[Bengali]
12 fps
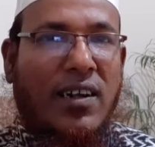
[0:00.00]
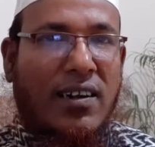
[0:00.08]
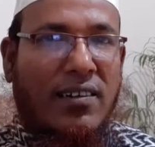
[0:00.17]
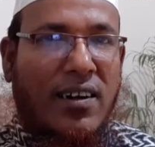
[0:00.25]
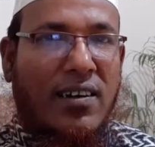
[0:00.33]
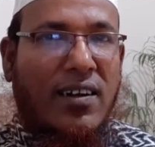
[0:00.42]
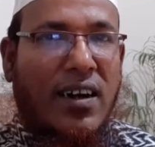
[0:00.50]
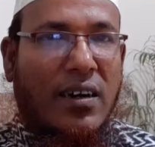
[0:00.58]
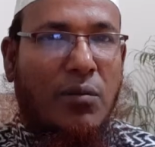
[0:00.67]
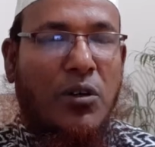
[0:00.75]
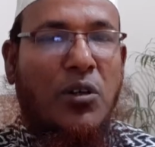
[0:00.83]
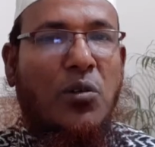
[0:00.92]
তারা জানে যে একটা
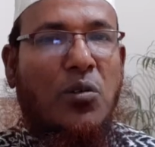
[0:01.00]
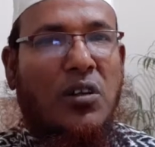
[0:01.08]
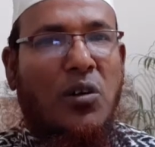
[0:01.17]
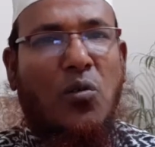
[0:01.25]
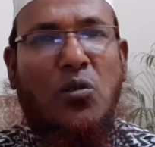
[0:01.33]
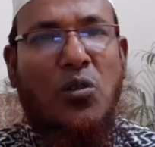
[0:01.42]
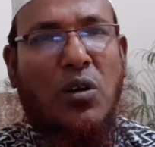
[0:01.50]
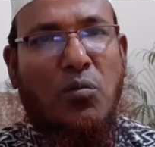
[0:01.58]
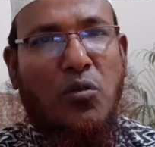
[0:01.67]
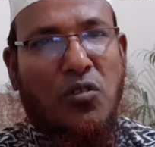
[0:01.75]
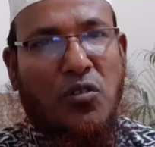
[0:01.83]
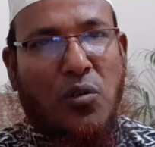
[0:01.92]
ভিডিও করতে কতটা
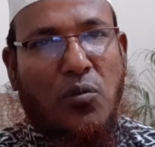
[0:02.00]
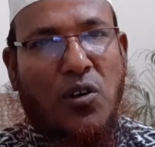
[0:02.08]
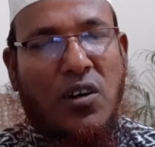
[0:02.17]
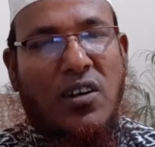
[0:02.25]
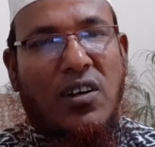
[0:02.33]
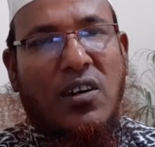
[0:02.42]
পরিশ্রম হয়